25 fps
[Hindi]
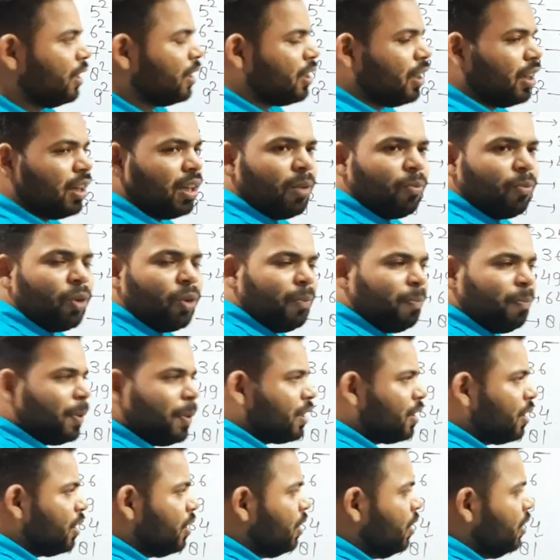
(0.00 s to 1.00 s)
निकालना वही
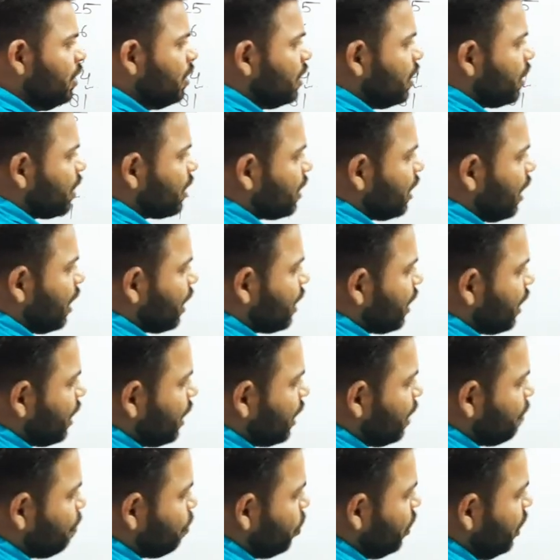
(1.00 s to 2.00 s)
प्रक्रिया क्या
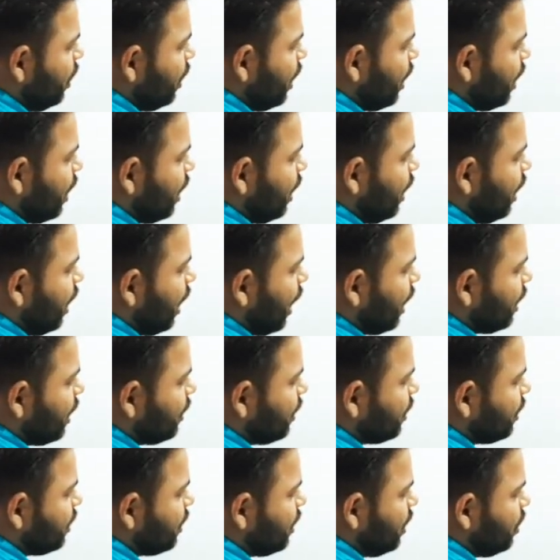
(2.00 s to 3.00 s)
करेंगे पुनः
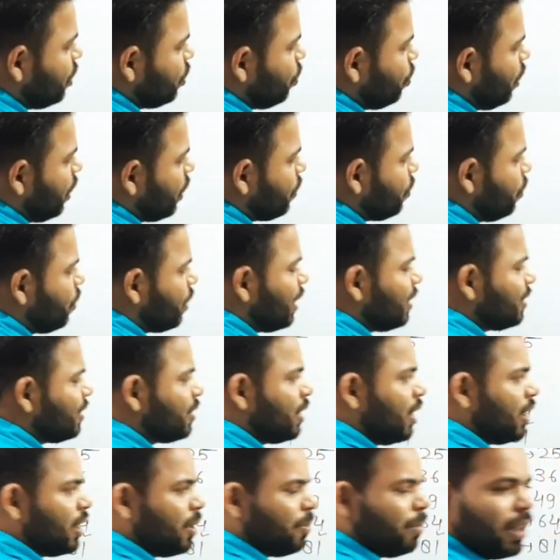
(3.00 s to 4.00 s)
लास्ट से दो अंकों का
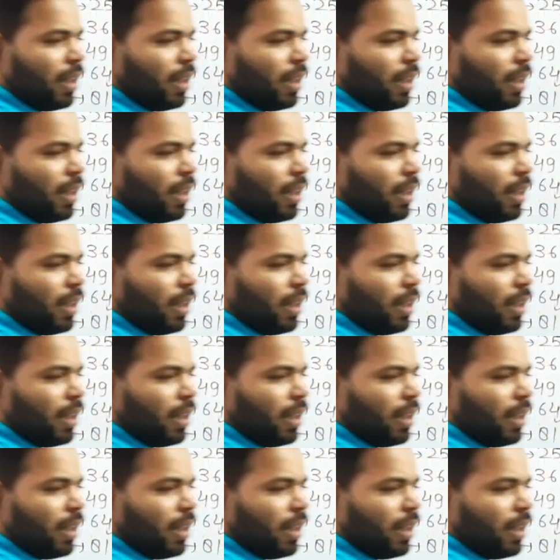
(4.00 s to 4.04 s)
सेट